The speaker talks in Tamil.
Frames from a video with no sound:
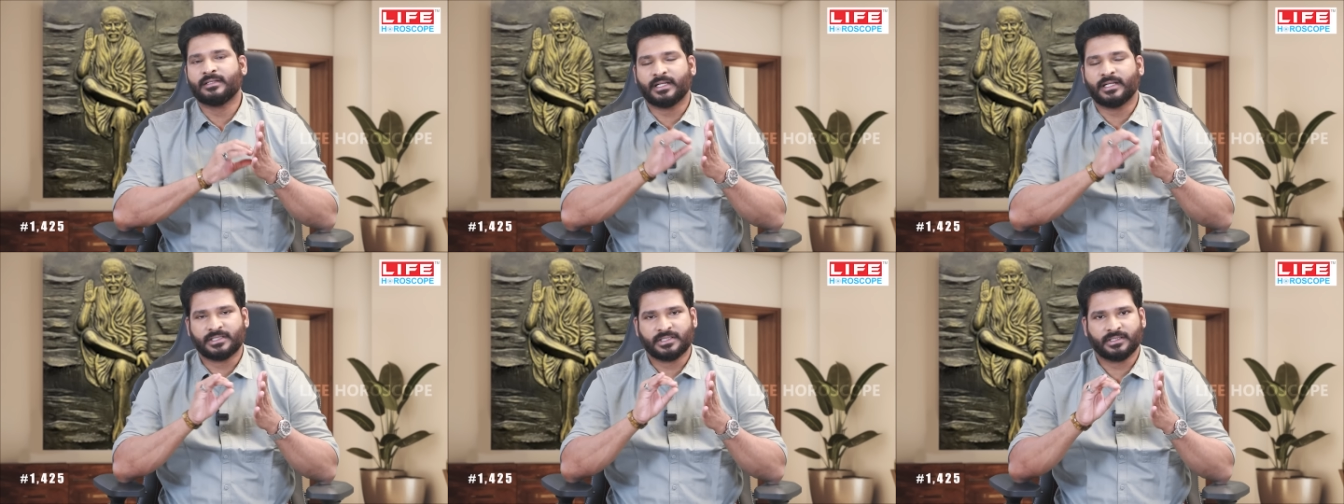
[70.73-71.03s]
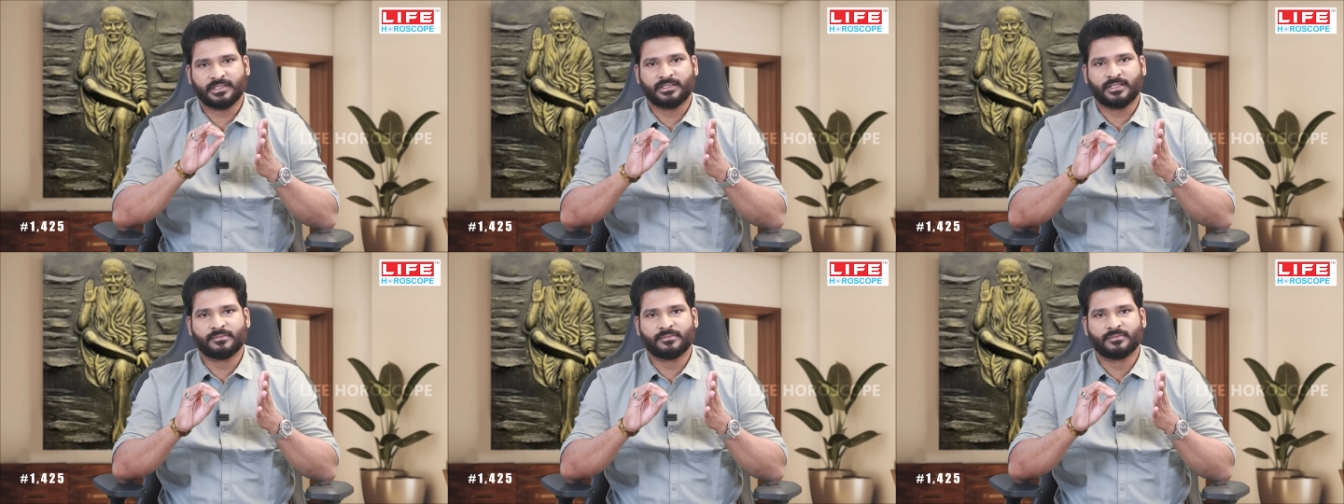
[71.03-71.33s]

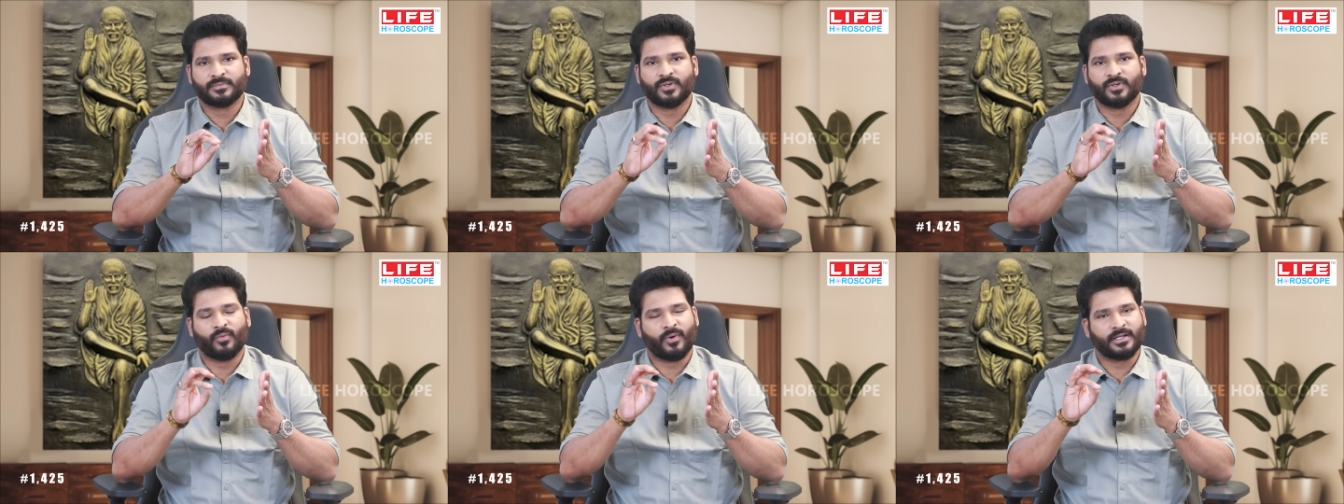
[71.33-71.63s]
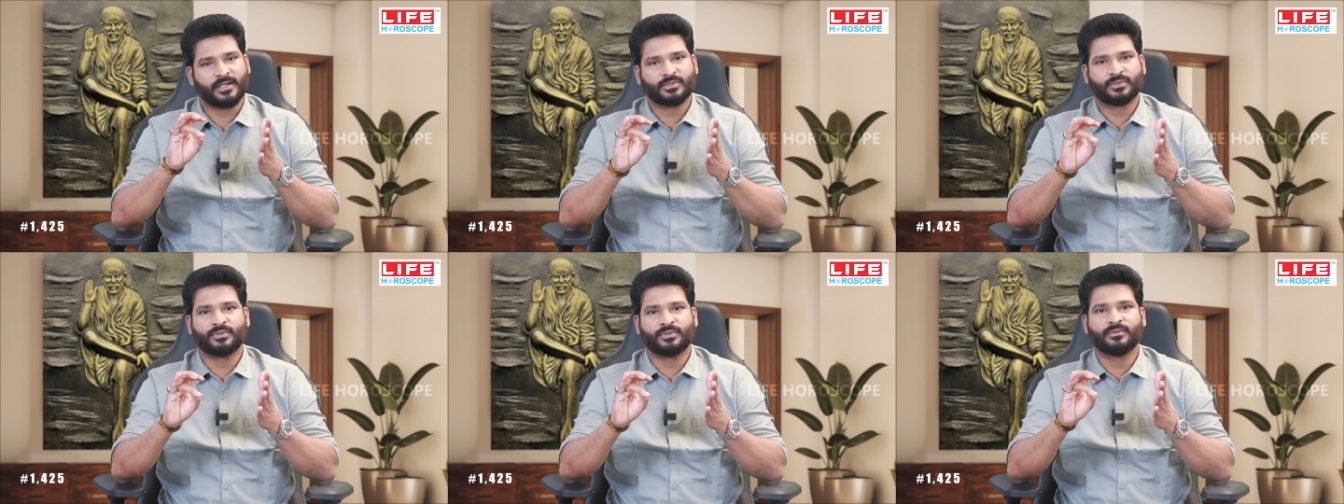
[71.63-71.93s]
நட்சத்திரம்
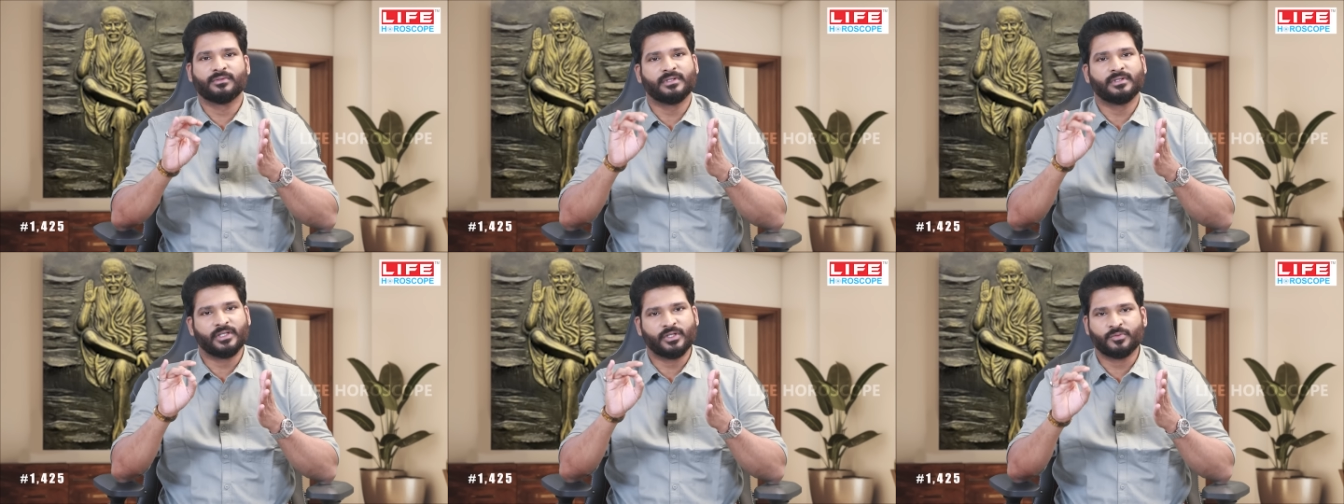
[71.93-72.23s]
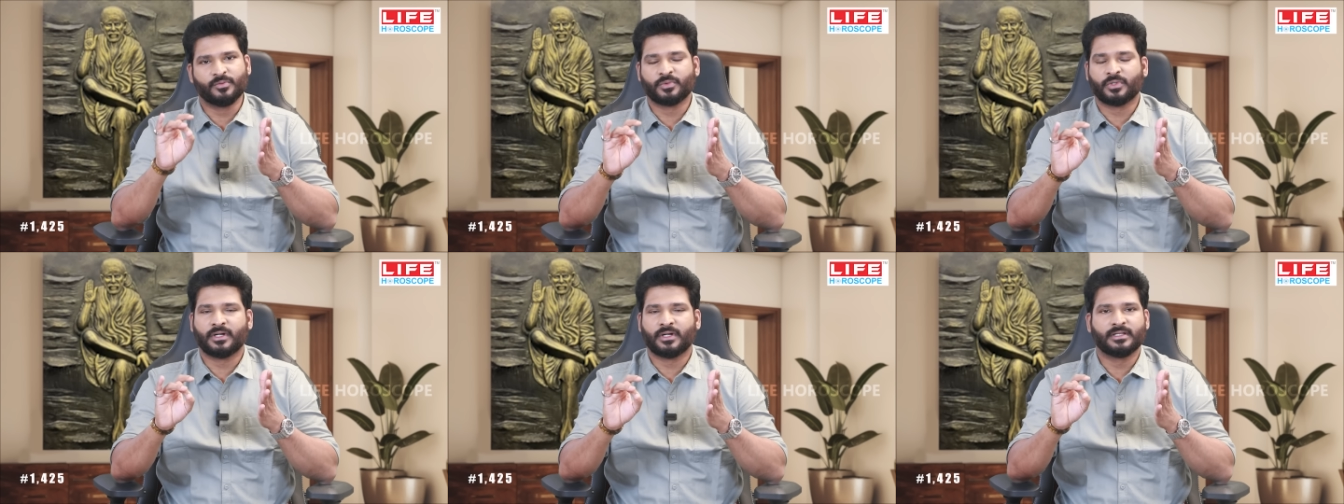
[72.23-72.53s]
வாஸ்து
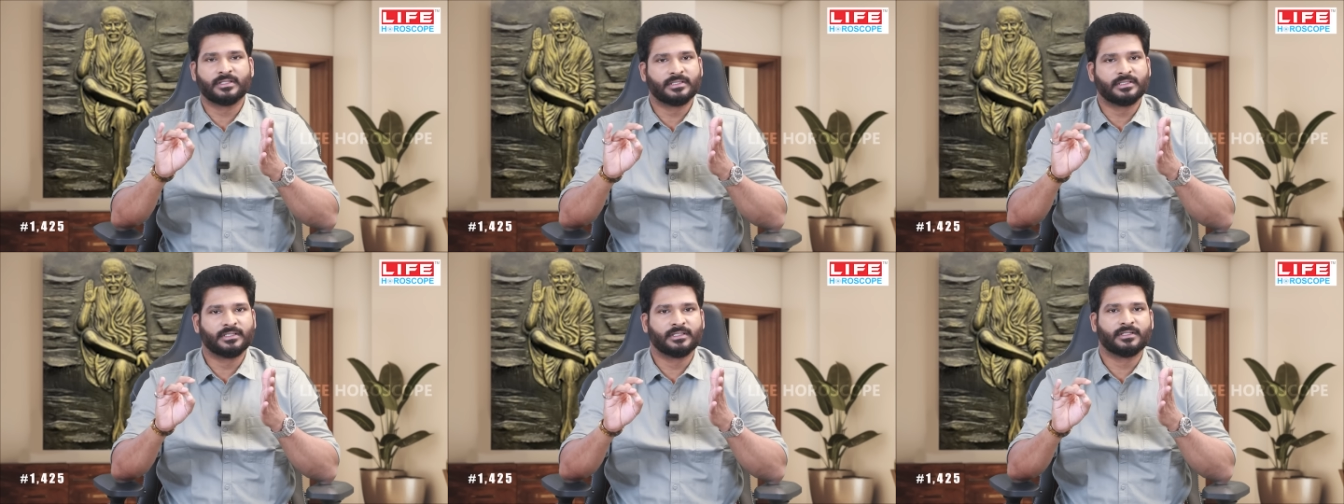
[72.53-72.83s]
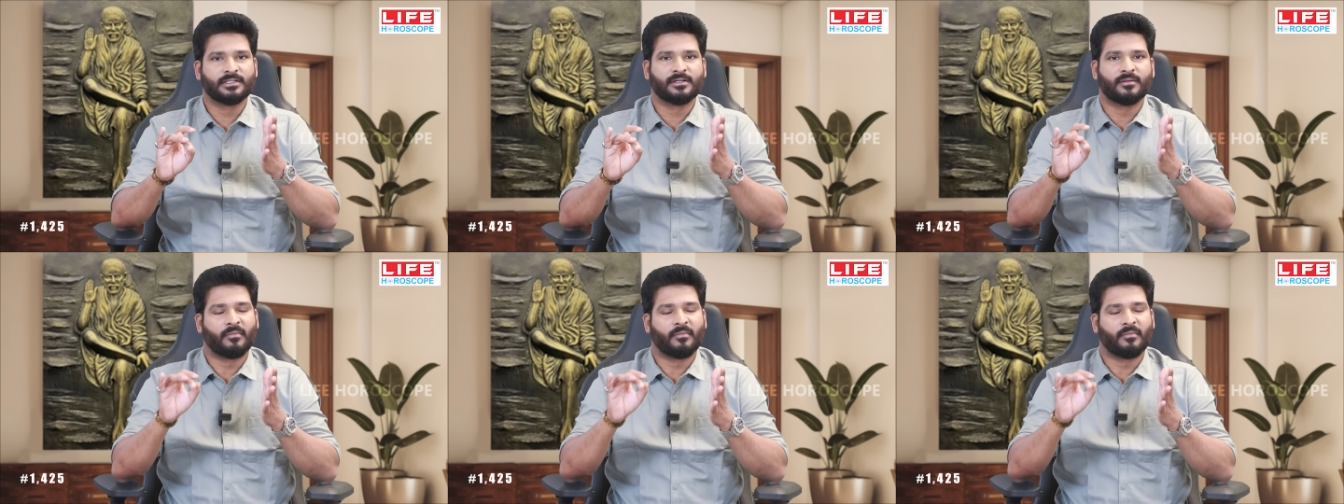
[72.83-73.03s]
நியூமராலஜி